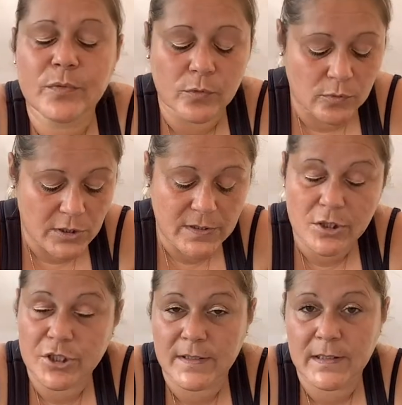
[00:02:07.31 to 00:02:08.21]
Bon, les
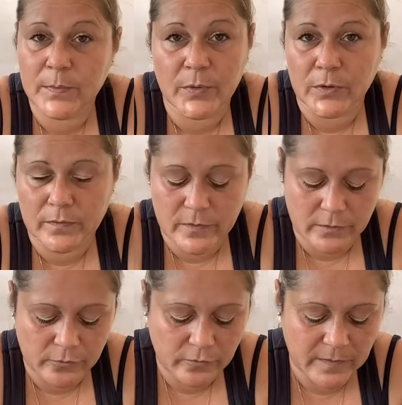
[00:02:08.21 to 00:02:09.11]
sachets zip, euh, vous
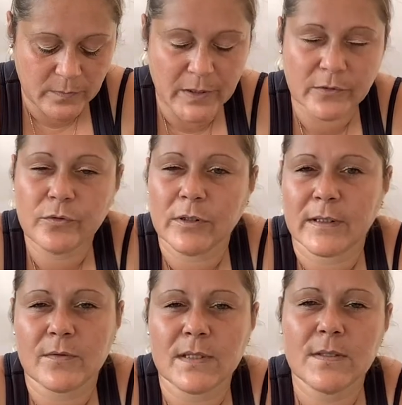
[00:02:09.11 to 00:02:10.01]
en trouvez de partout. Il y
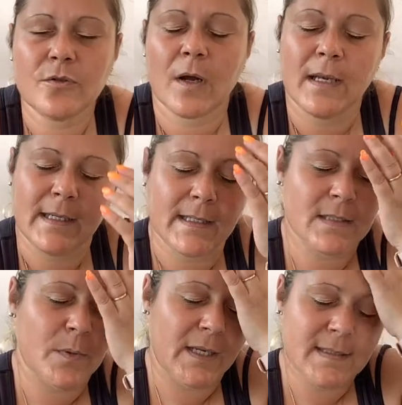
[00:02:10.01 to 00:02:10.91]
en a aussi sur
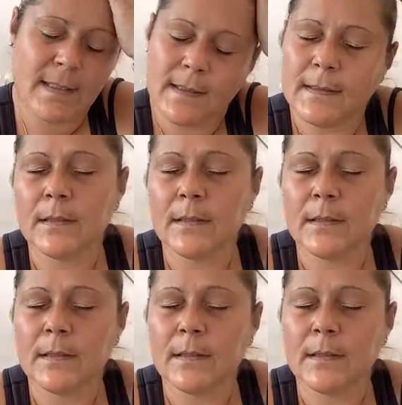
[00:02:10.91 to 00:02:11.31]
AliExpress.